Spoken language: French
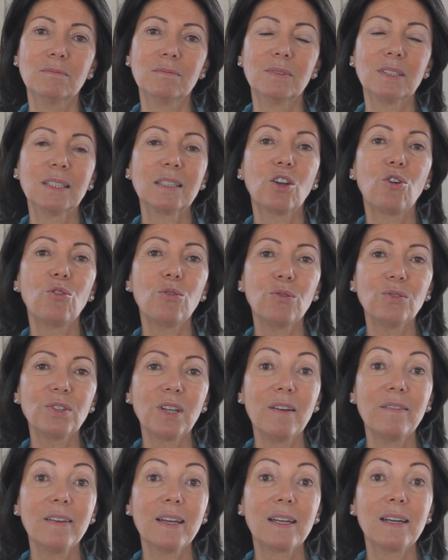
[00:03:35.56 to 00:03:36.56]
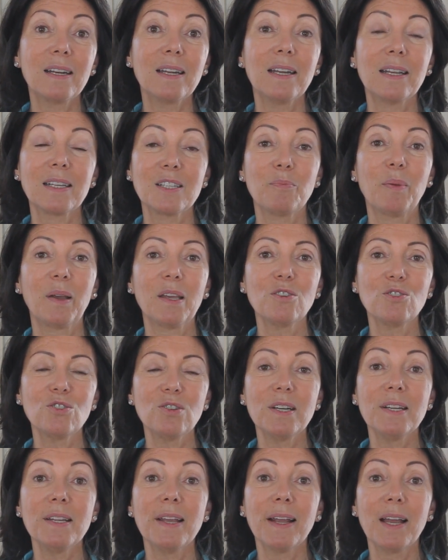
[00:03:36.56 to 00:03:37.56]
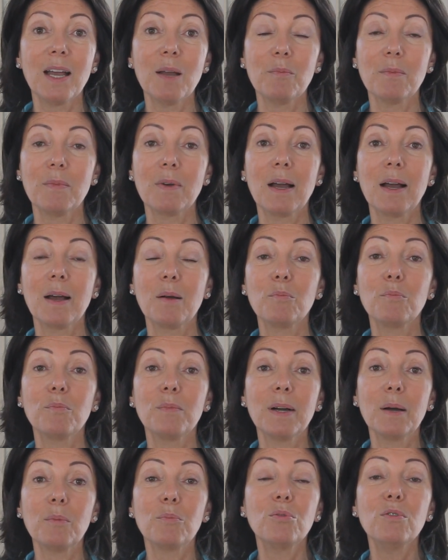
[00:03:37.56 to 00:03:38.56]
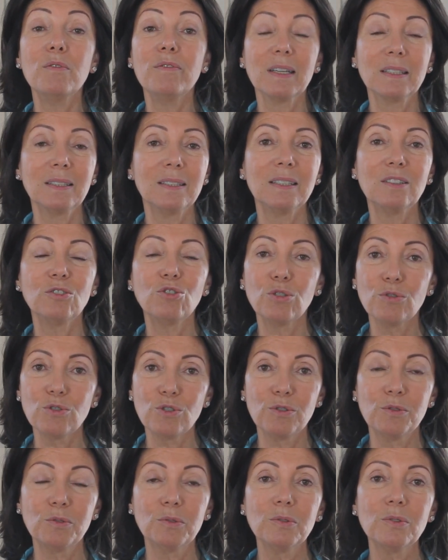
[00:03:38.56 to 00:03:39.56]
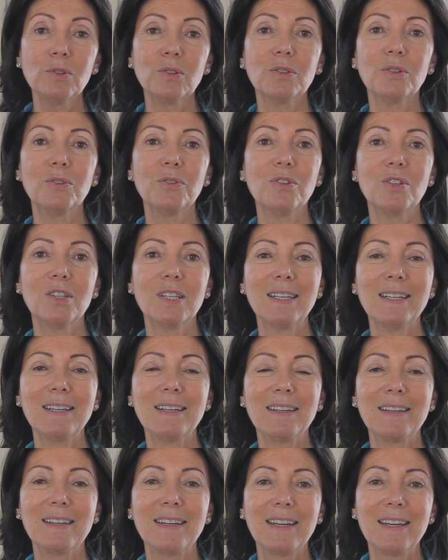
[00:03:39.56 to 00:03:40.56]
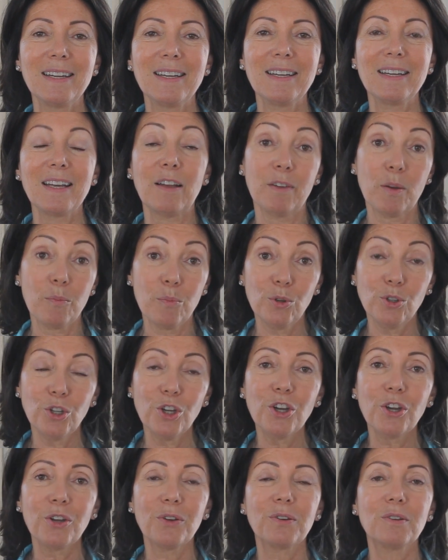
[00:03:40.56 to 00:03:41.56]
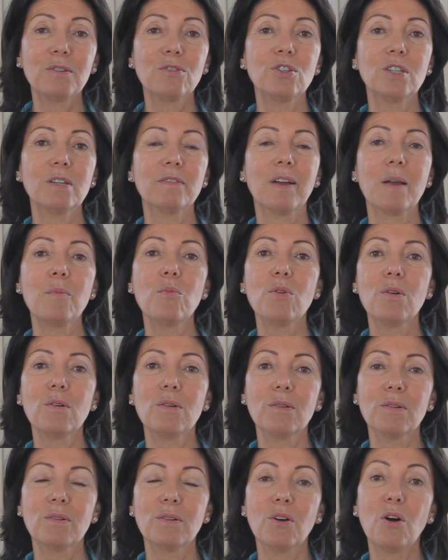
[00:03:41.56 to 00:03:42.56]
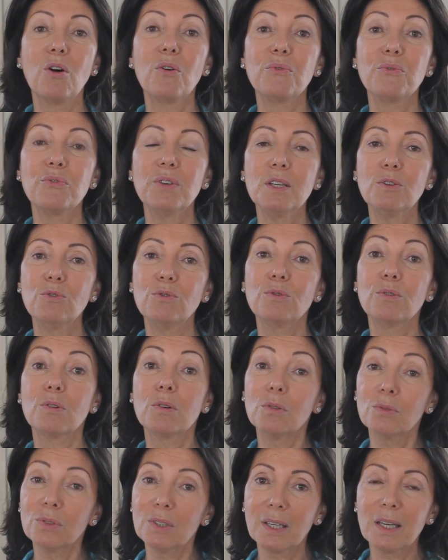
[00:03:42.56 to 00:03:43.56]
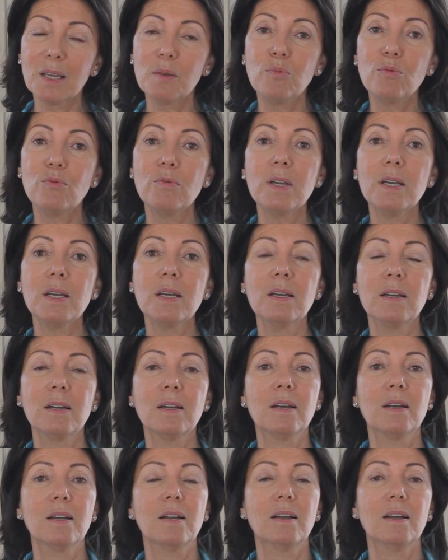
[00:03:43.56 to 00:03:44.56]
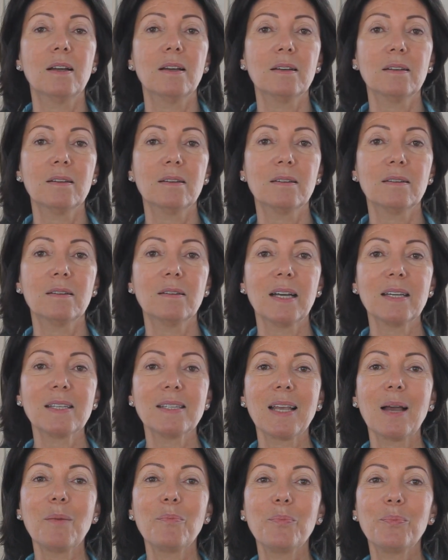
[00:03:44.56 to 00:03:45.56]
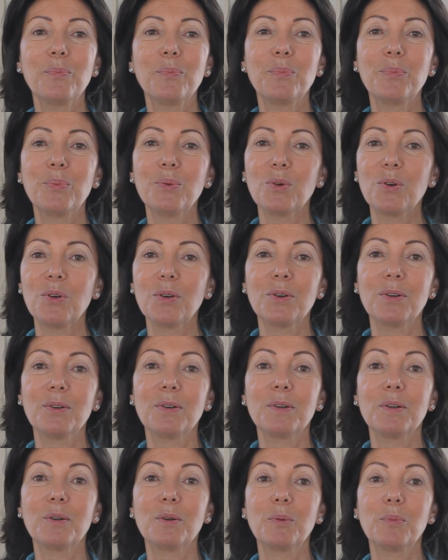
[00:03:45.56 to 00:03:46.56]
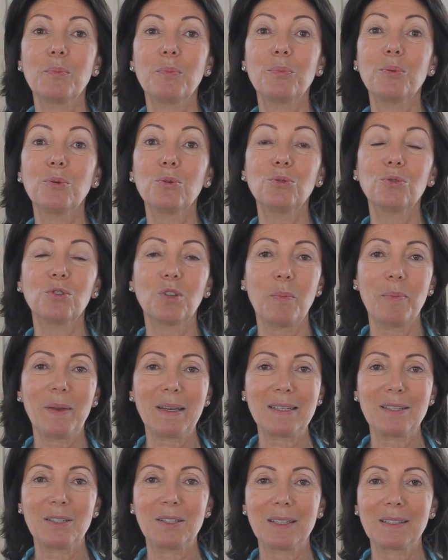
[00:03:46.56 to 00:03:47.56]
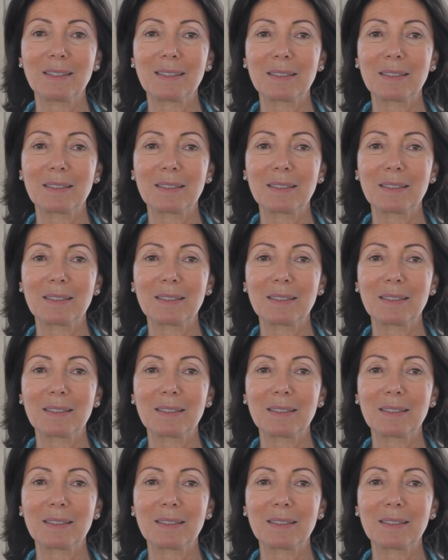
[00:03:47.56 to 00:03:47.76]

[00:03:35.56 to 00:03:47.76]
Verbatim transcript: cette rencontre avec l'expérience de l'Enneagramme a, bouleversé tant de choses que j'ai, avec bonheur, que j'ai vraiment envie de contribuer euh, à ça pour, euh, pour d'autres personnes.